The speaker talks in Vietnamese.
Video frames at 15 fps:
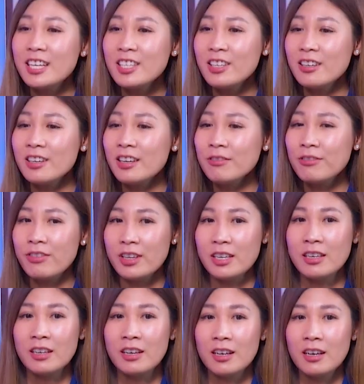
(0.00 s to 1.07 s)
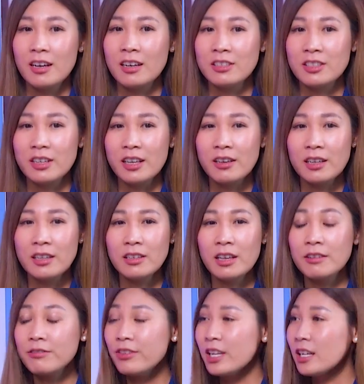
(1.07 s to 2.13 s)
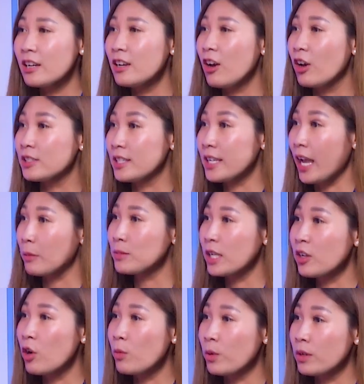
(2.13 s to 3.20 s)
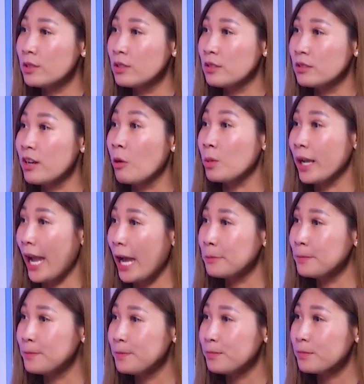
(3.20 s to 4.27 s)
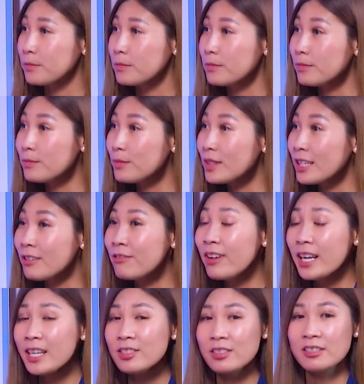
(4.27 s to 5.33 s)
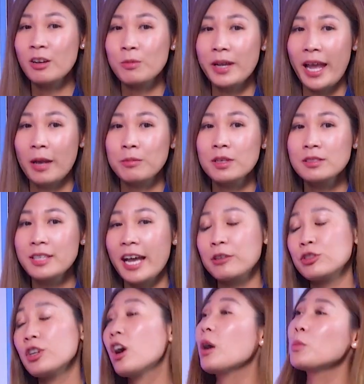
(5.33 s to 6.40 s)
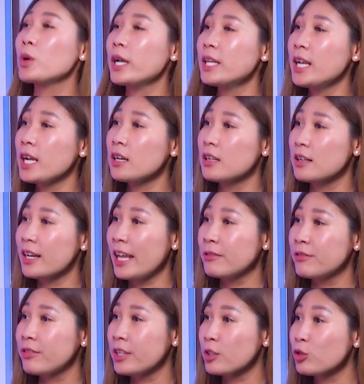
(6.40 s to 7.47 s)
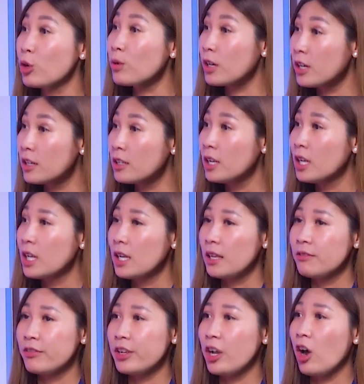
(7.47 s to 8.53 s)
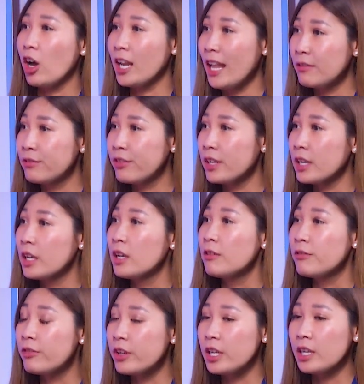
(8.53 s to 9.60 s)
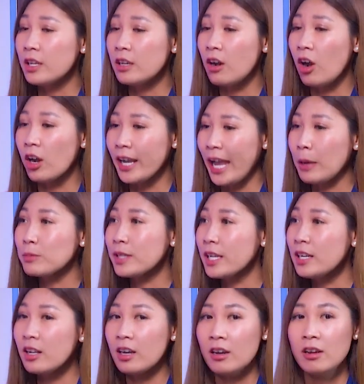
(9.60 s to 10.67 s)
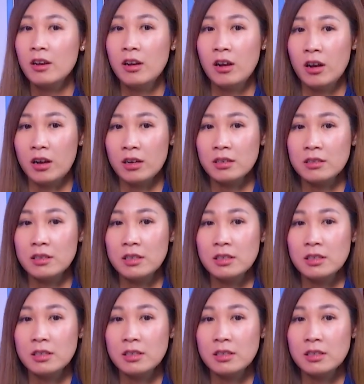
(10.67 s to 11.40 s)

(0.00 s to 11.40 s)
cái những cái vị uh, những cái nhân viên đó họ sẽ cảm thấy có một cái sự đồng cảm, và cái sự đồng cảm đó tạo cho họ một cái năng lực làm việc tốt hơn, là vì họ làm việc vì họ cảm thấy là họ